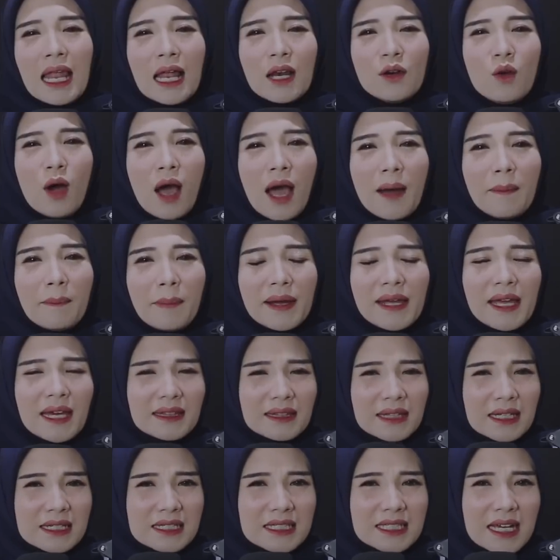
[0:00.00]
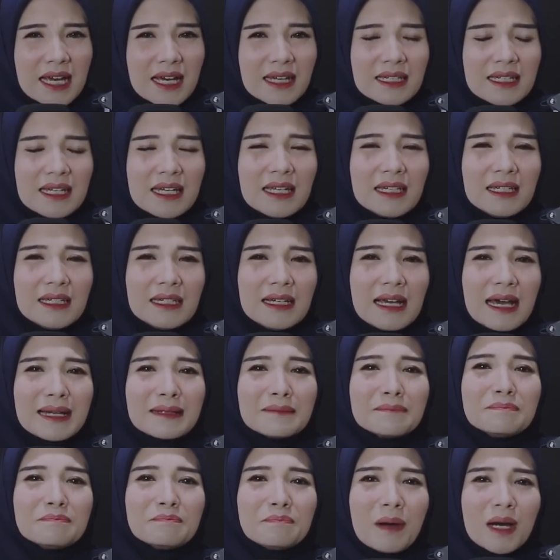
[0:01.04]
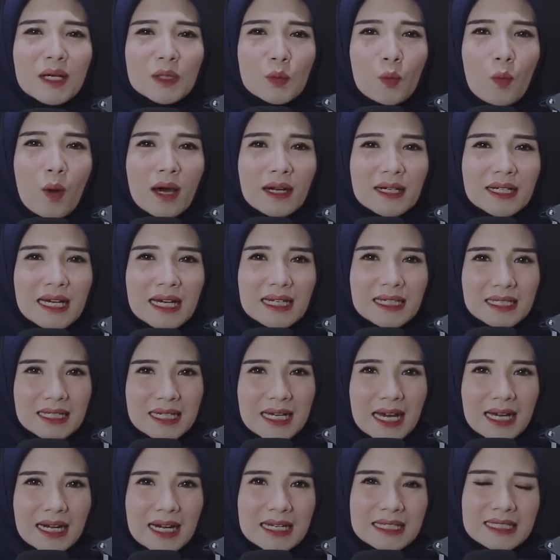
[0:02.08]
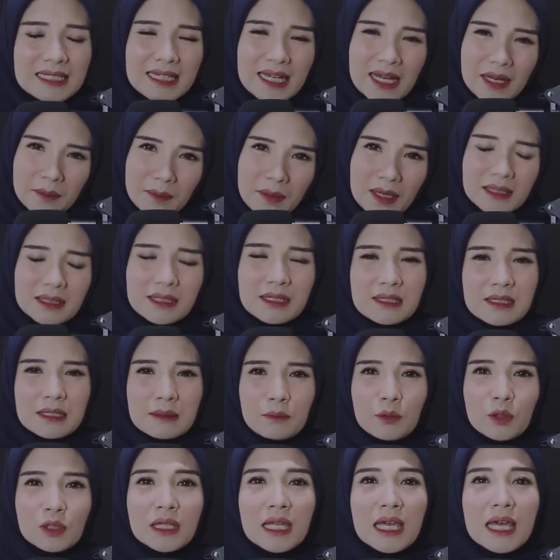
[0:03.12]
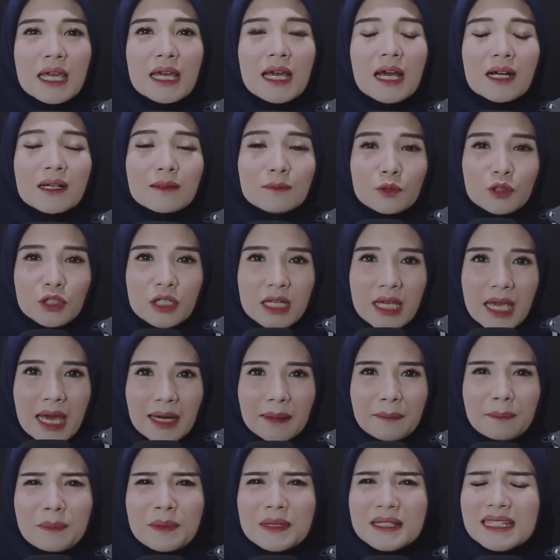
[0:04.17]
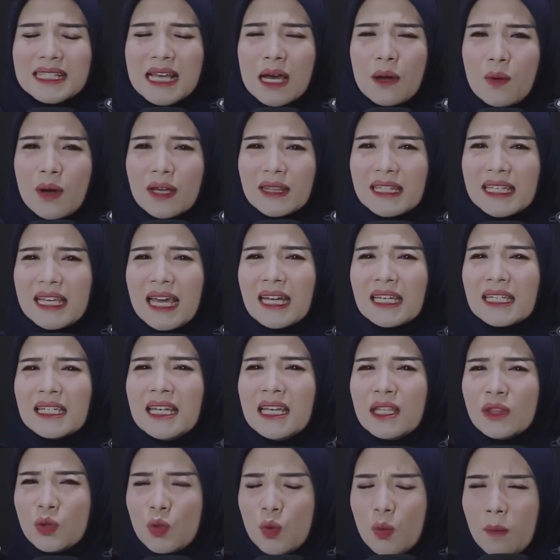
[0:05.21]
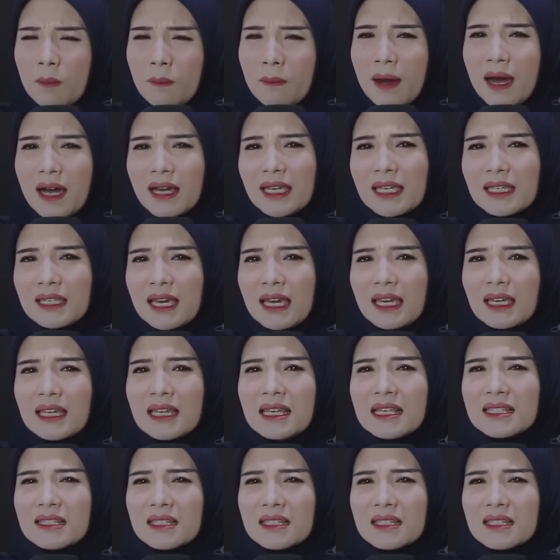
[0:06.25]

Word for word: Lalu apa yang terjadi dengan empat warga negara Jerman tersebut hingga kemudian pesawat yang ditumpanginya ini